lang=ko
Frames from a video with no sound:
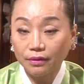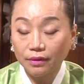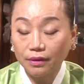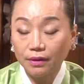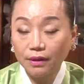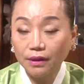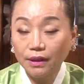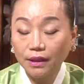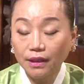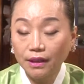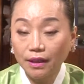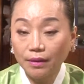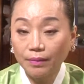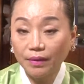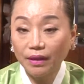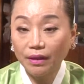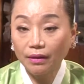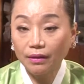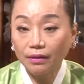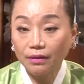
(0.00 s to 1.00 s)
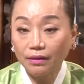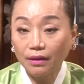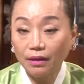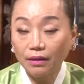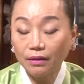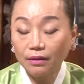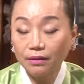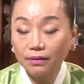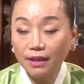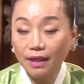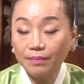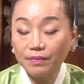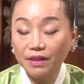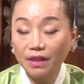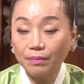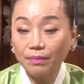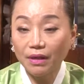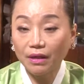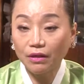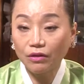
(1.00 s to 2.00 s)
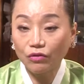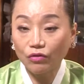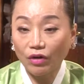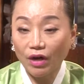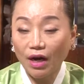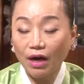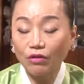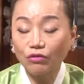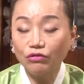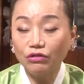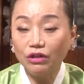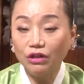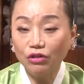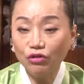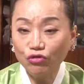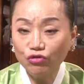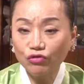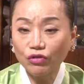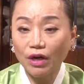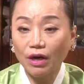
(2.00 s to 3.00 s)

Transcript: 그러기 때문에 그때는 삼재매기도 하고 일도